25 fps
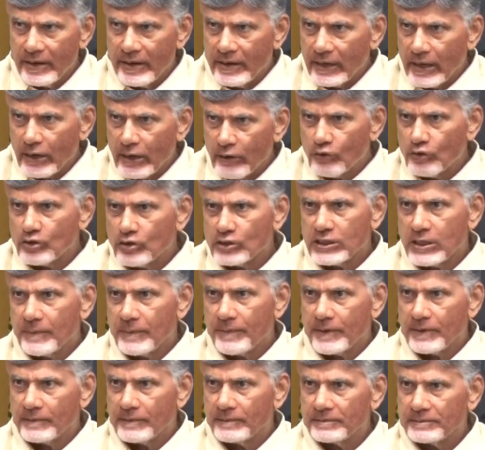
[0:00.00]
నేను ఇంకెక్కువ
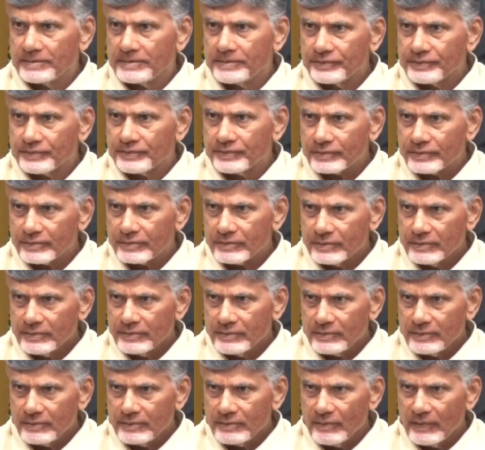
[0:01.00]
చెప్పను
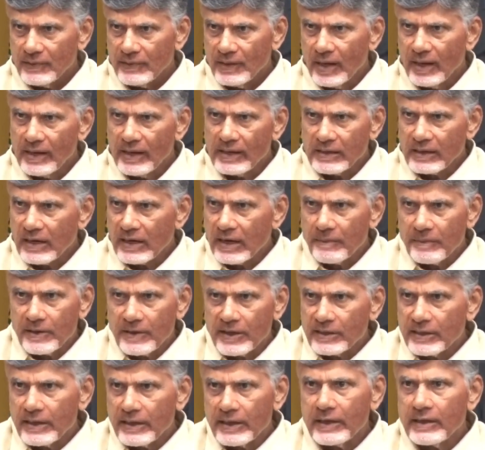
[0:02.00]

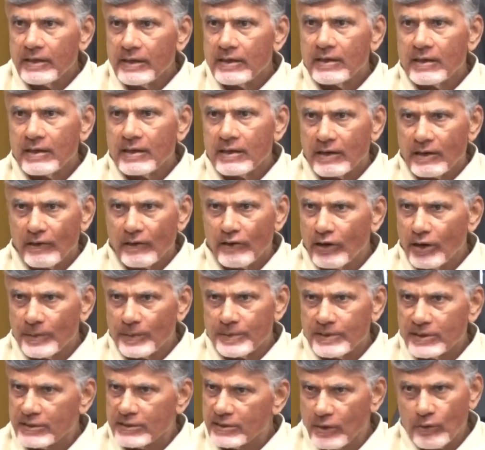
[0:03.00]
హైదరాబాద్ని
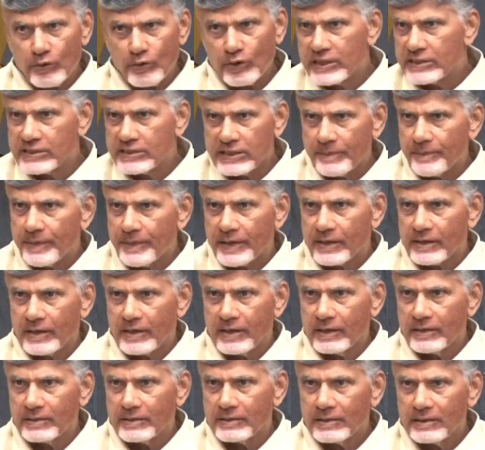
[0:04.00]
డెవలప్ చేశాను కూడా నేను
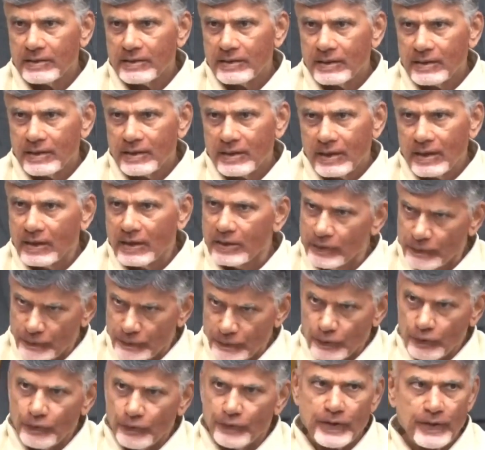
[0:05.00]
చెప్పక్కర్లేదు అది
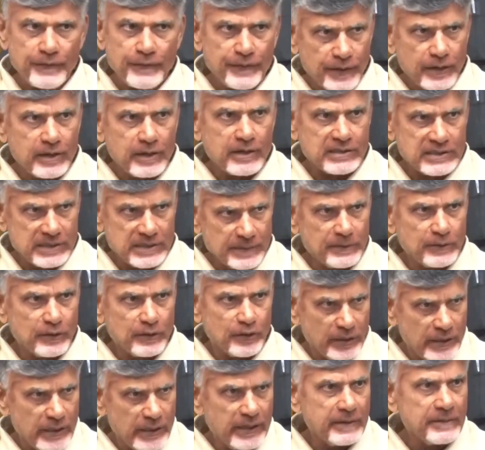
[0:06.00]
ప్రూఫ్ ఆఫ్ కాన్సెప్ట్
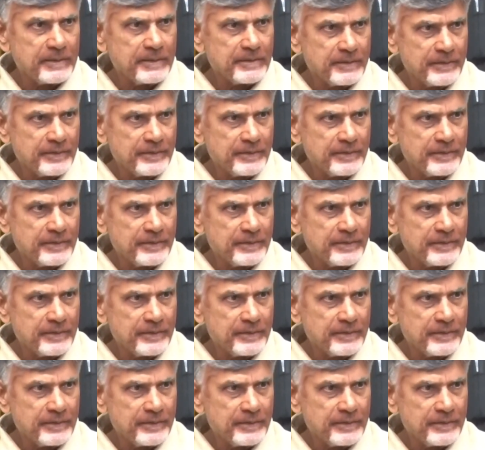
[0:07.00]
ఒకటే